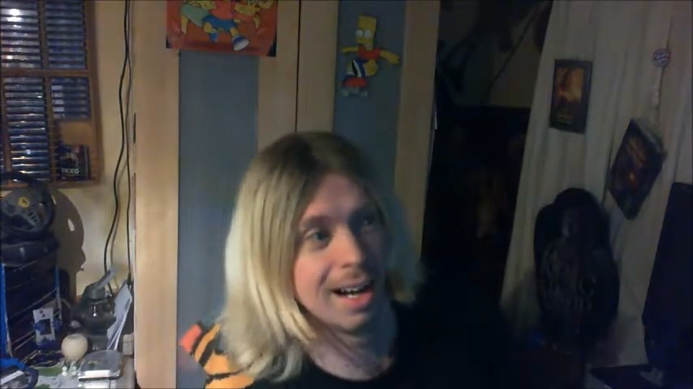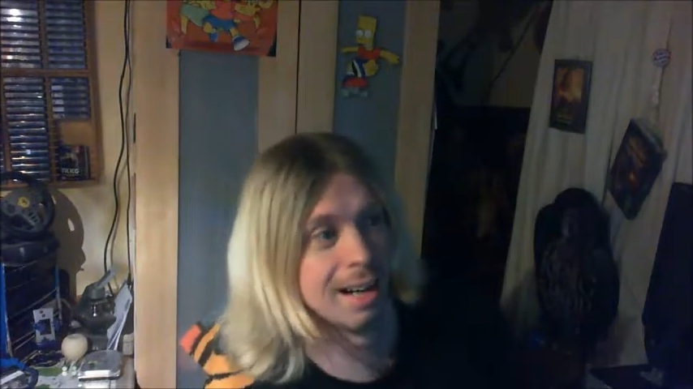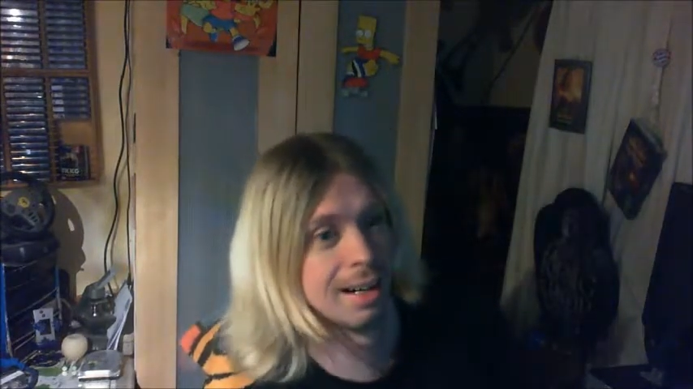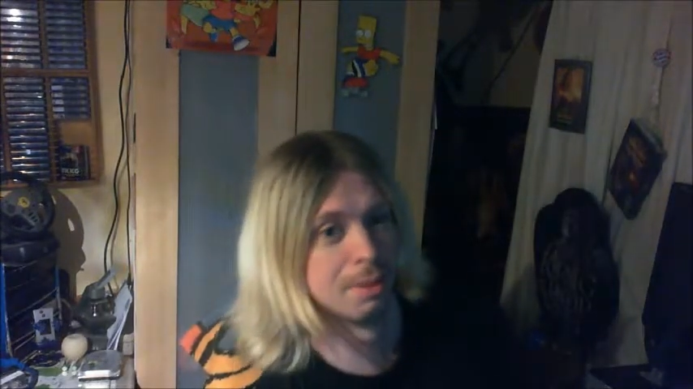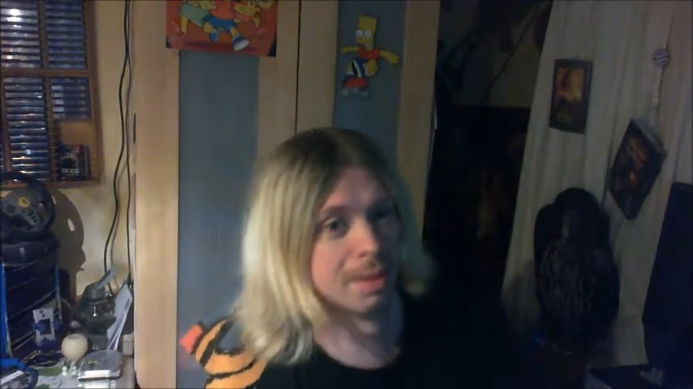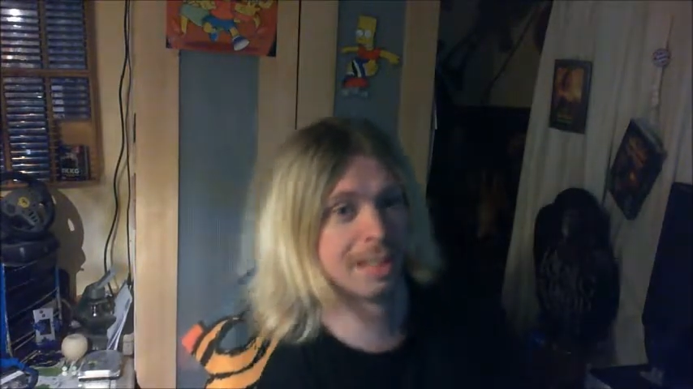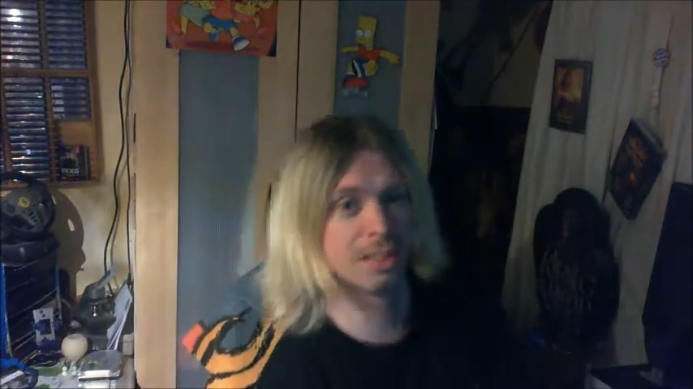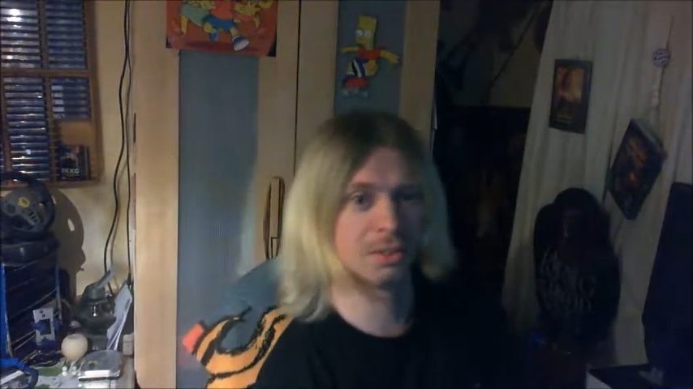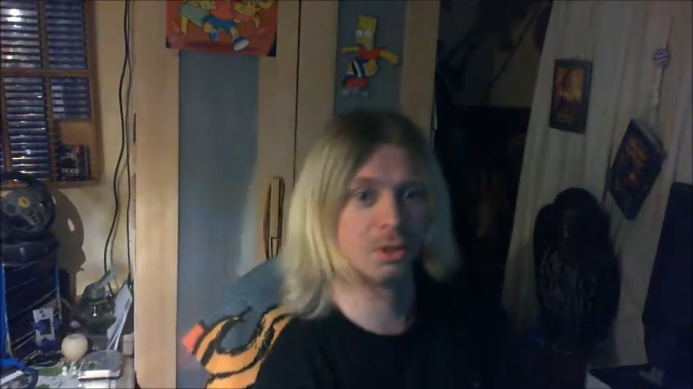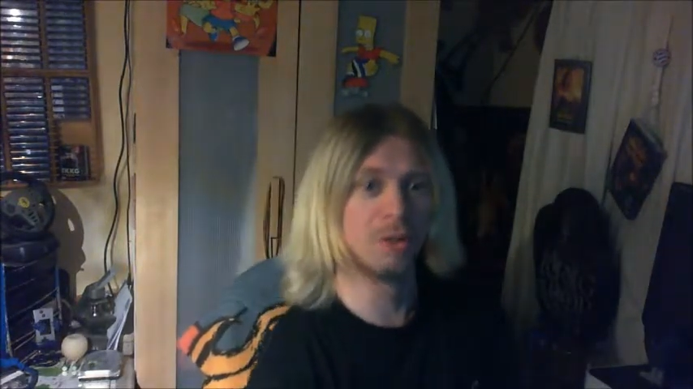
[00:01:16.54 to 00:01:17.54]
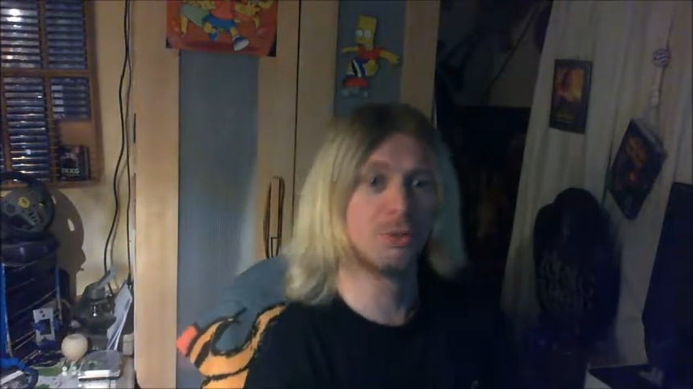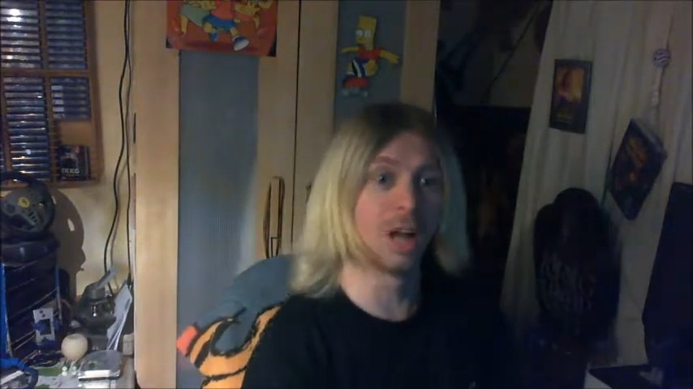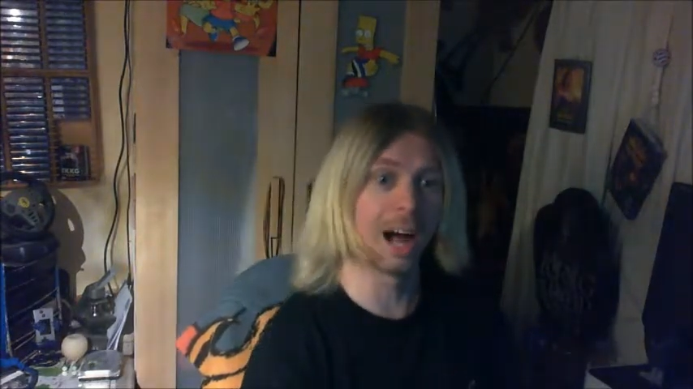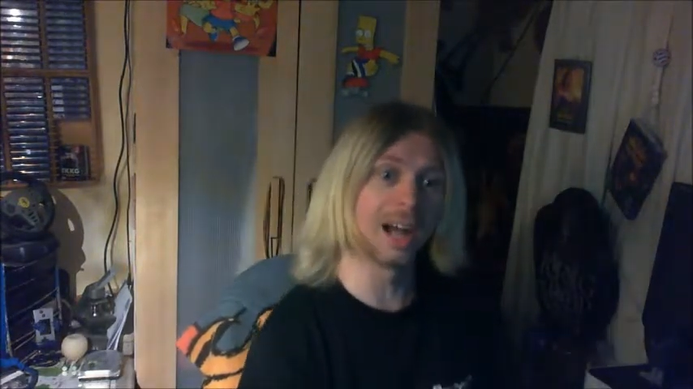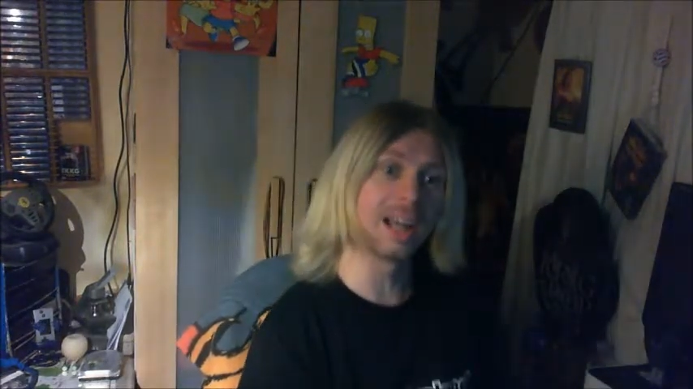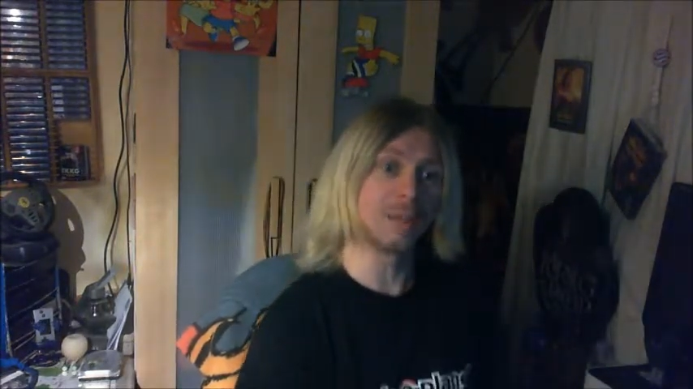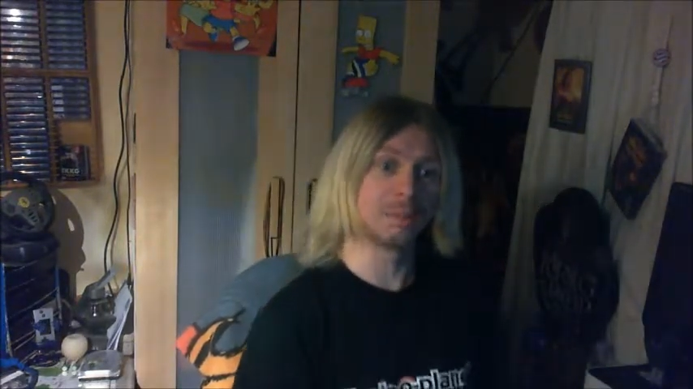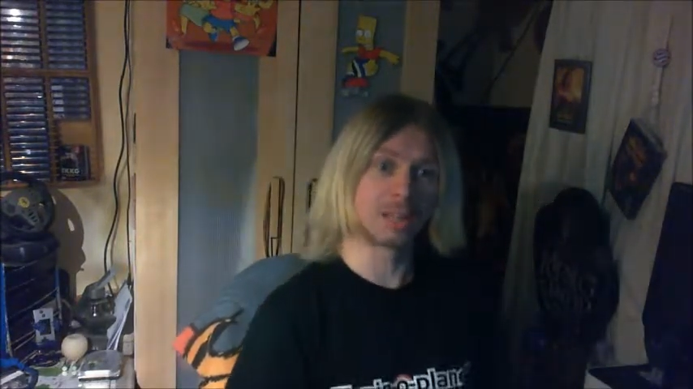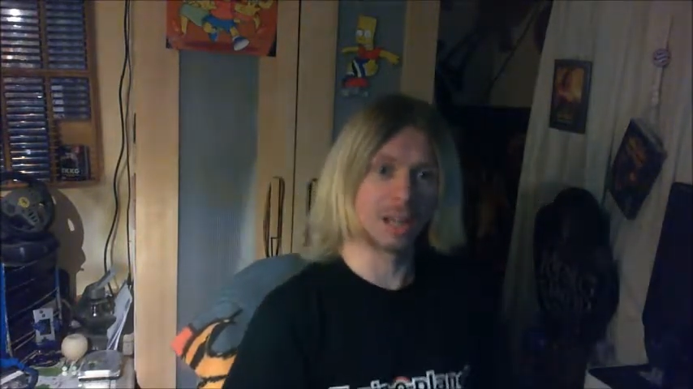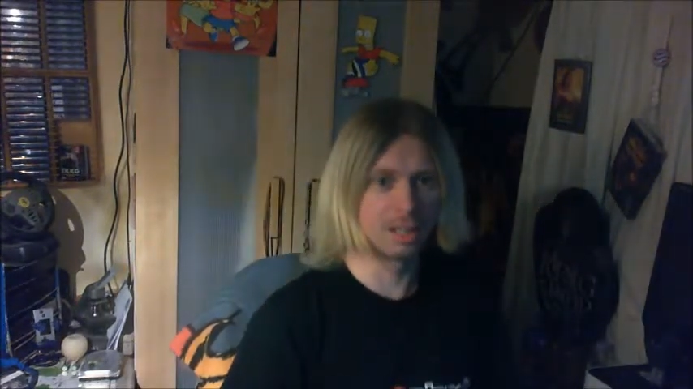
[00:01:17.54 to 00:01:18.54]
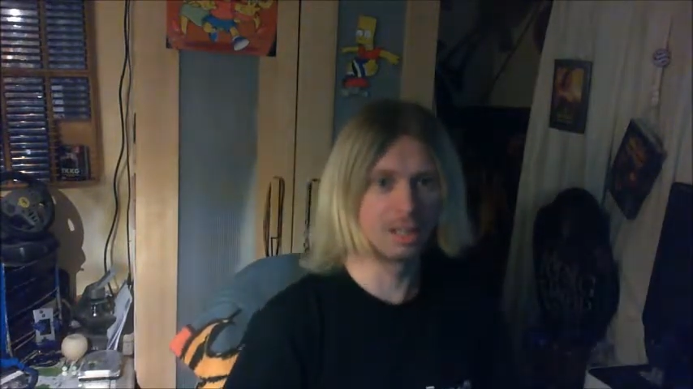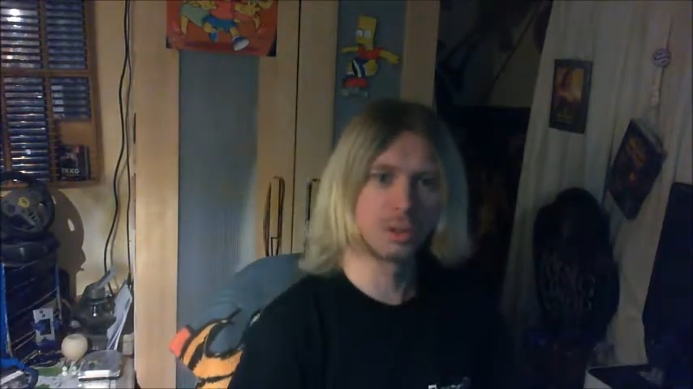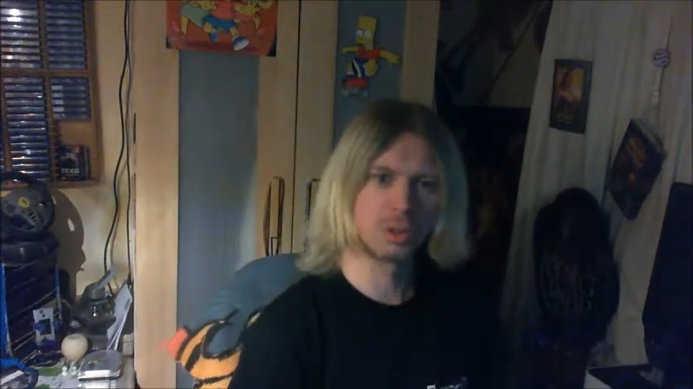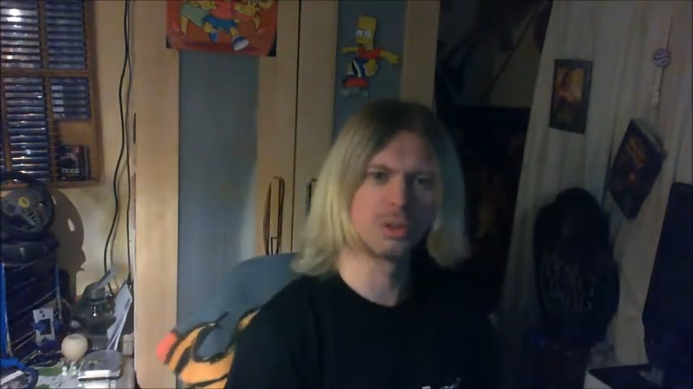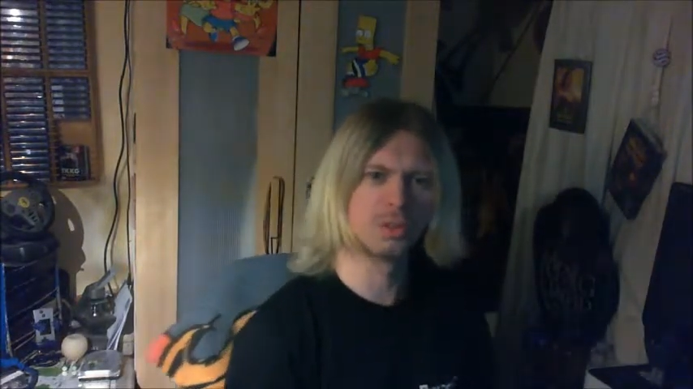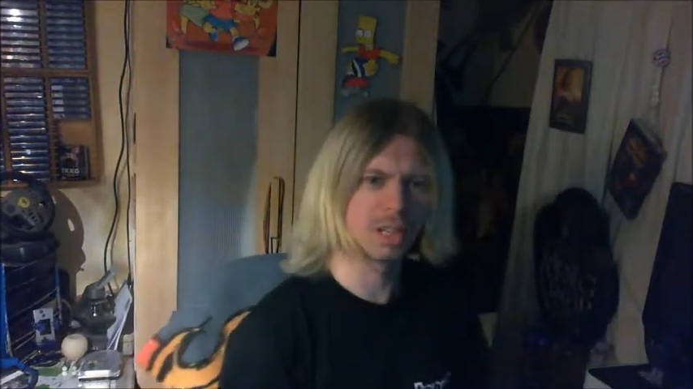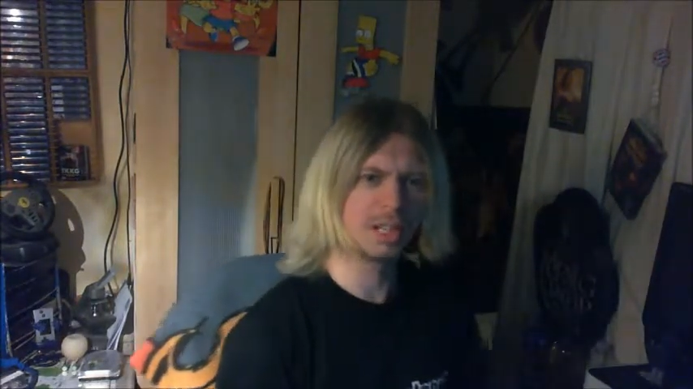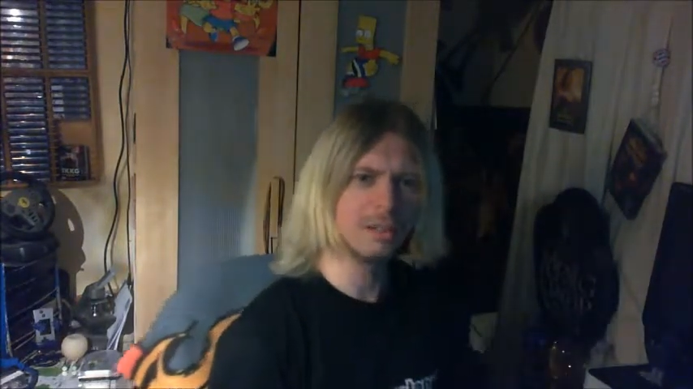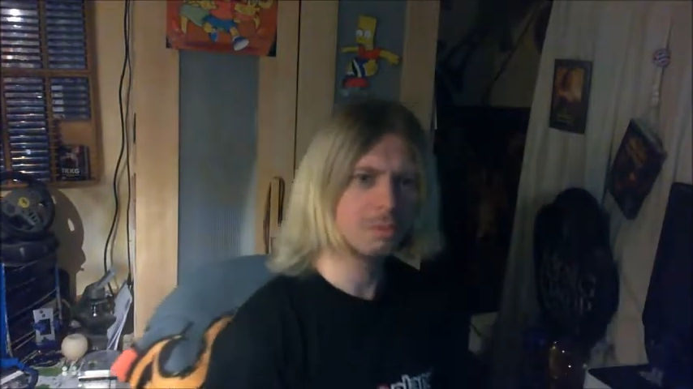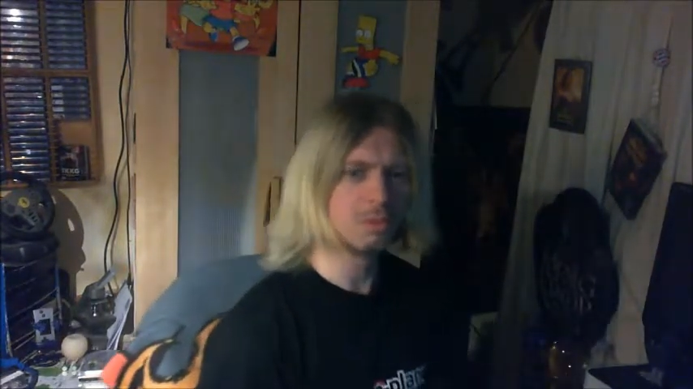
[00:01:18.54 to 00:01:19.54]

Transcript: Aber das soll wohl angeblich einer der Gründe sein.